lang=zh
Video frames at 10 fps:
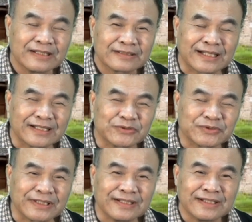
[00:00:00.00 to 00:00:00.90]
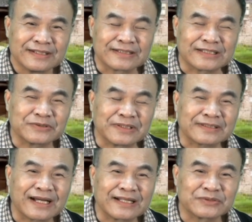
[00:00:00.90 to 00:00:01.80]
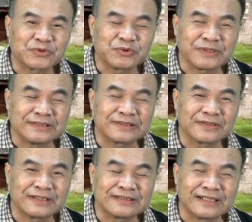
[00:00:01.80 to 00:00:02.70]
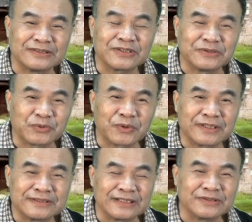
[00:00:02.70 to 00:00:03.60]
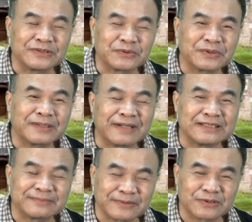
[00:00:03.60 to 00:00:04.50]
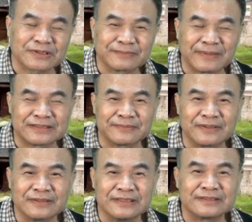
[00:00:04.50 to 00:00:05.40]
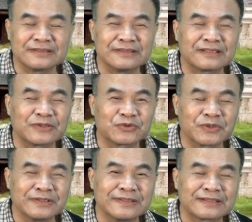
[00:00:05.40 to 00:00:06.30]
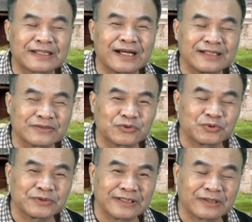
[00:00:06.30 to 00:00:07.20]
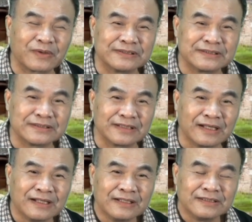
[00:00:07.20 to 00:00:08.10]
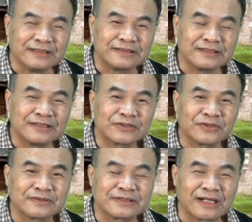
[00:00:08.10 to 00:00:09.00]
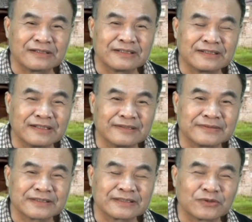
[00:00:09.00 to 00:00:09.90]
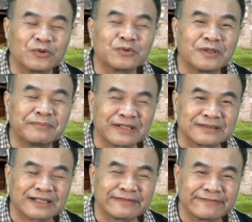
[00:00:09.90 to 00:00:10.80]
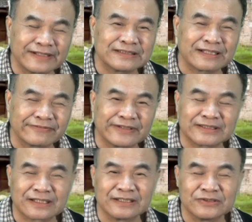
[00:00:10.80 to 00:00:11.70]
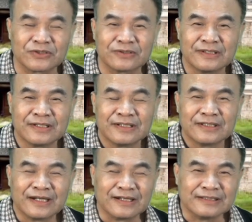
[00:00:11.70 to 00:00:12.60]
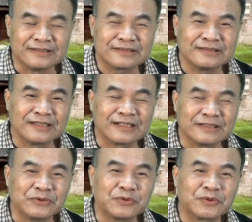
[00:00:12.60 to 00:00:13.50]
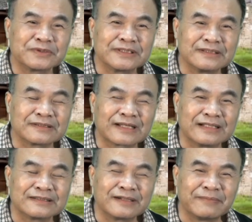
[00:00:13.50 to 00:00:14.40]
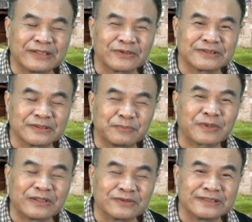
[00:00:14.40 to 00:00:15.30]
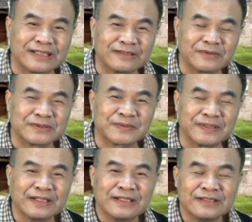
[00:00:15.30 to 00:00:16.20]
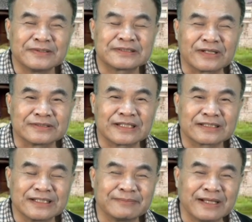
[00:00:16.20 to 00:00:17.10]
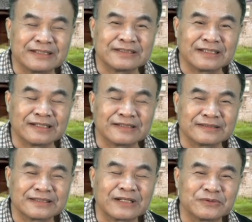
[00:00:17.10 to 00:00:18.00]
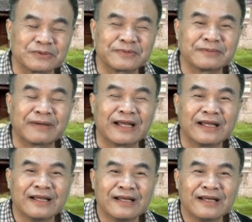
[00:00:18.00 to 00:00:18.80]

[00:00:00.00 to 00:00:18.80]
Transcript: 大量铸钱。他这里大量铸钱之后呢，钱就很多了，钱就很多，要买什么就买什么。以至于到最后，因为大量铸钱的关系呢，以至于宋朝呢，这个通货膨胀非常非常的严重，啊，以至于呢，很多人看到买东西不敢用钱，为什么？因为早上可以买的钱呢，下午就不能买。